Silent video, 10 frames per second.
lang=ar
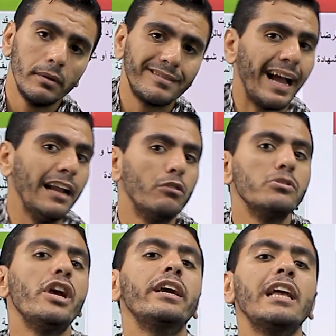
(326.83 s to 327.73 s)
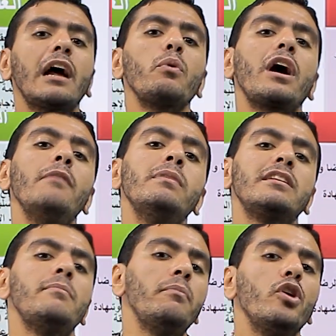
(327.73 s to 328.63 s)
التعلم مش هيجي لك ويخبط
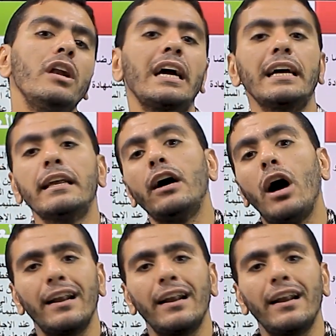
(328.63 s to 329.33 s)
الباب ويقول لك انا إيه؟